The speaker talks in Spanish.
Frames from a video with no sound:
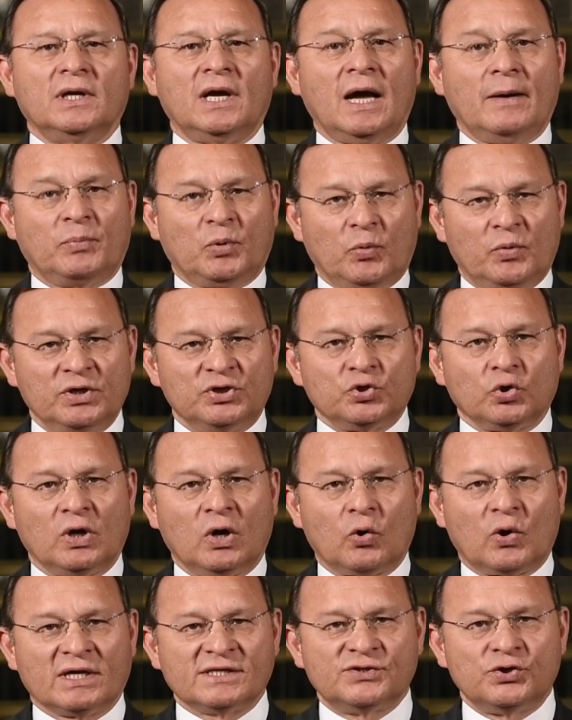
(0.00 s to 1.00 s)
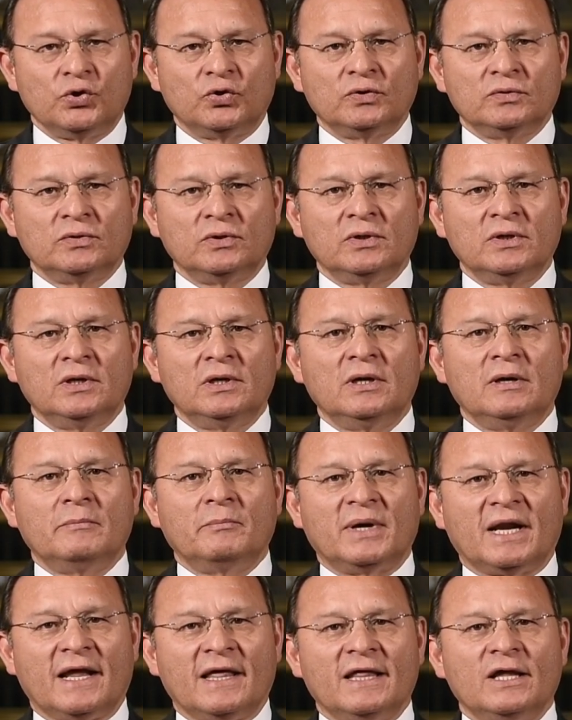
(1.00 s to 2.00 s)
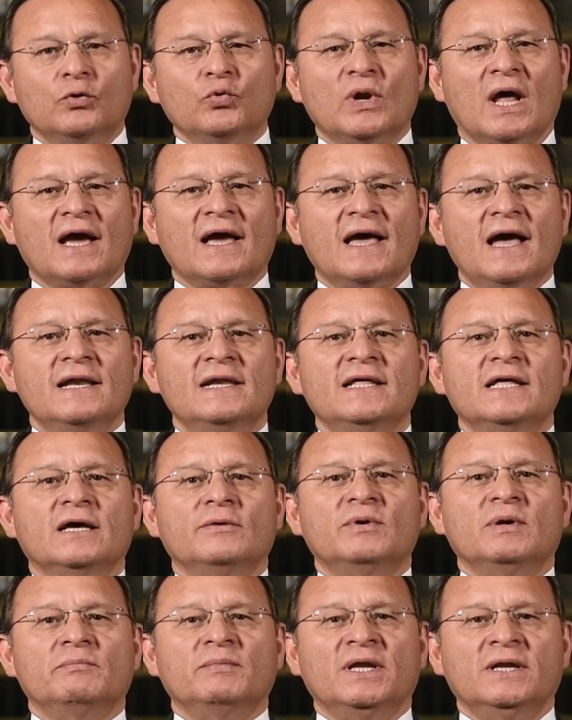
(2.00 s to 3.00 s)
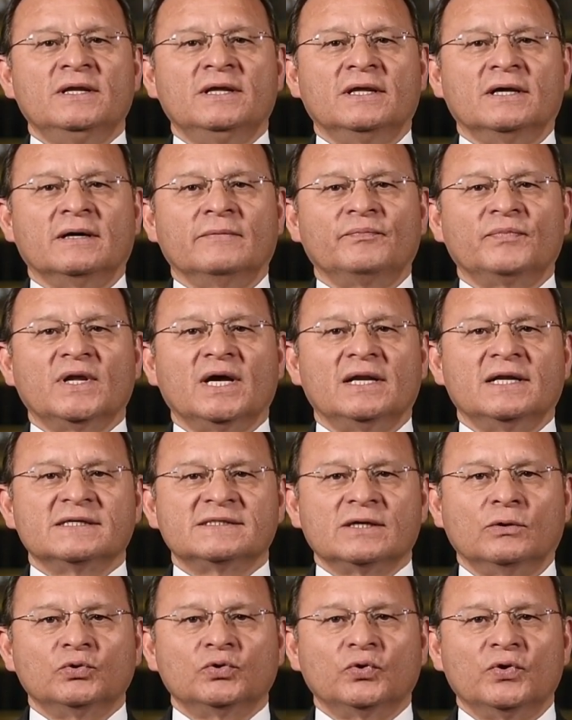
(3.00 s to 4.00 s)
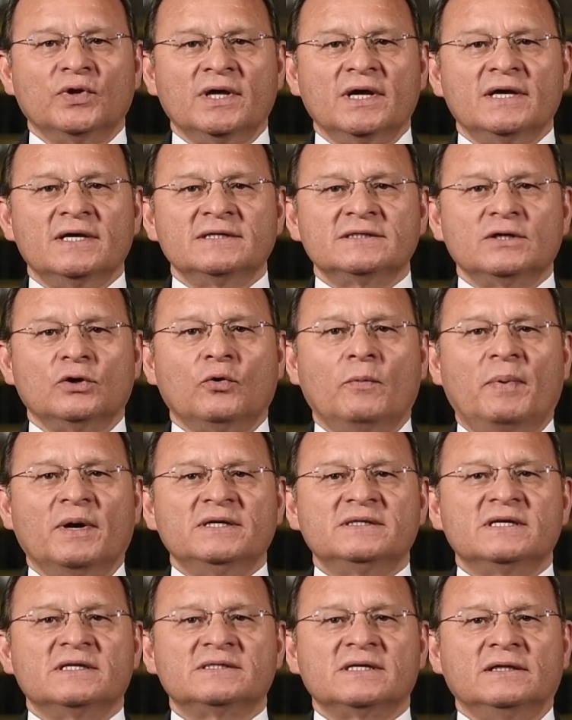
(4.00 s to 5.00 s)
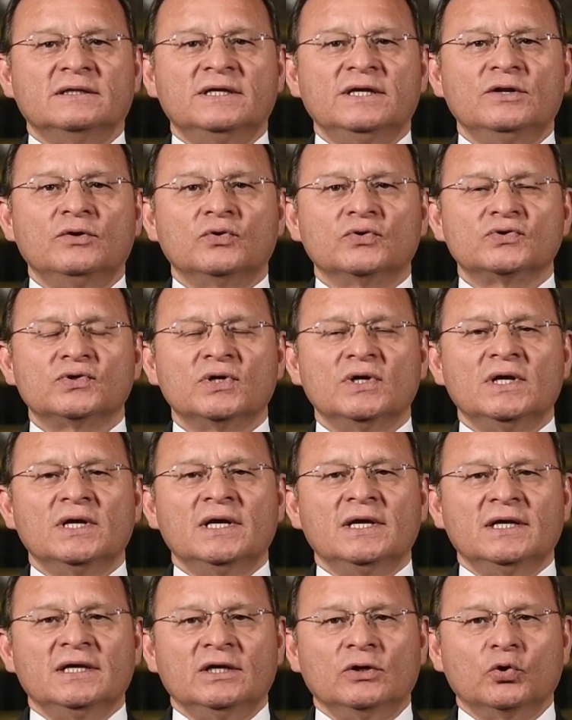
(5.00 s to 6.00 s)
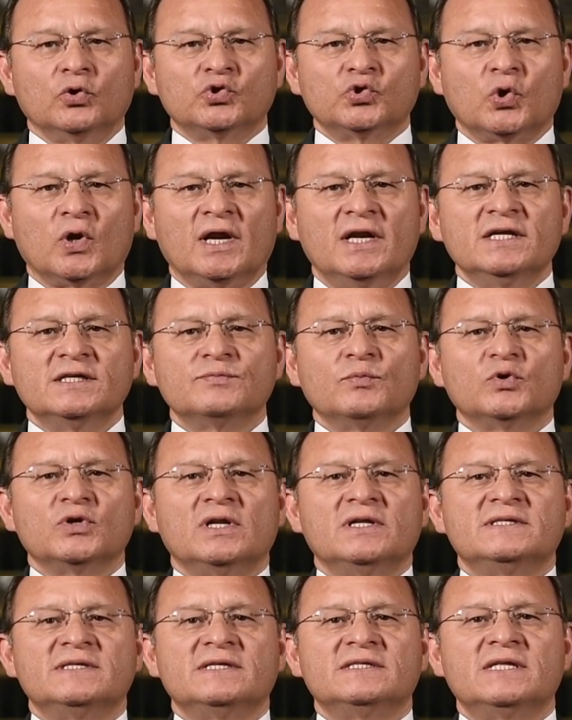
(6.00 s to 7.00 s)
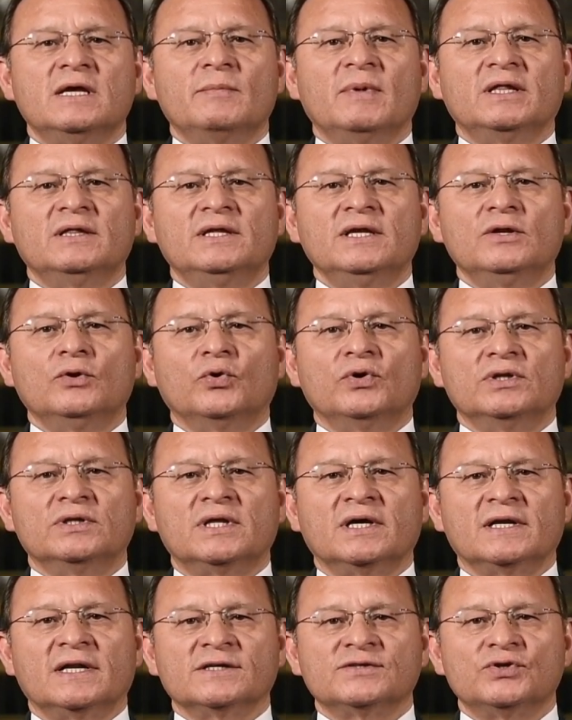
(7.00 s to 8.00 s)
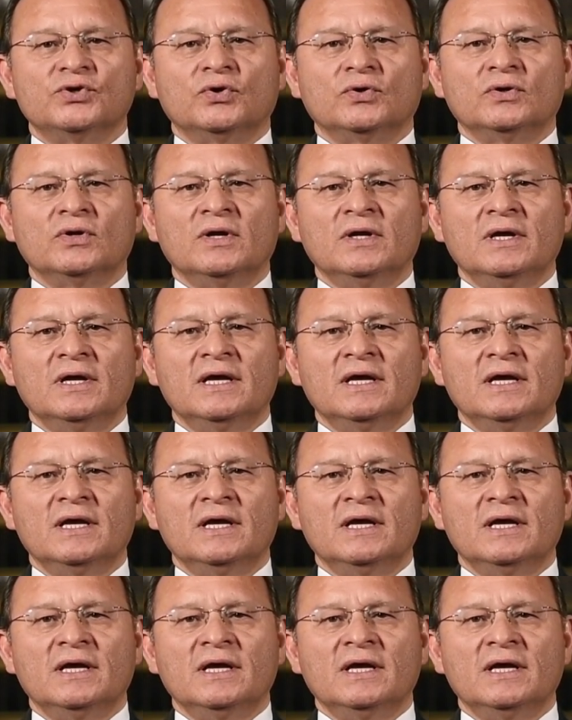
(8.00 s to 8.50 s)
Aprovecho la ocasión para dar una cálida bienvenida a las autoridades de los países andinos y de los organismos del sistema andino de integración